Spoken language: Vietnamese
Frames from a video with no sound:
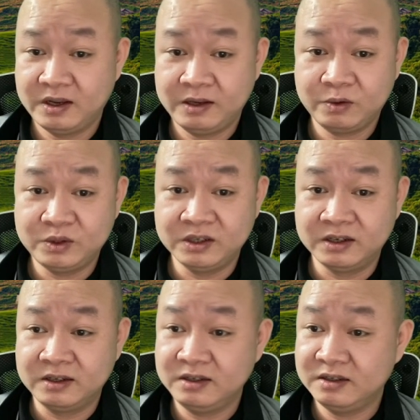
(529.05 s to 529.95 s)
Anh còn
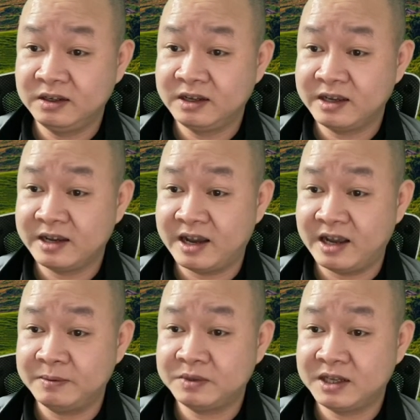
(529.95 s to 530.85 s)
nhớ đến ngay
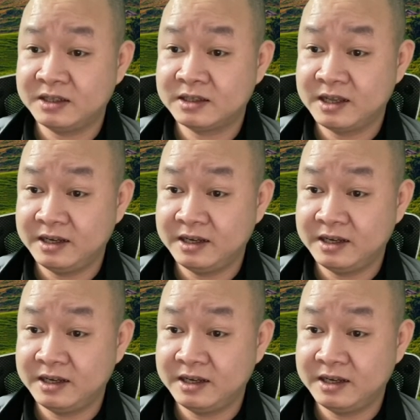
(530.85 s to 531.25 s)
cả Epstein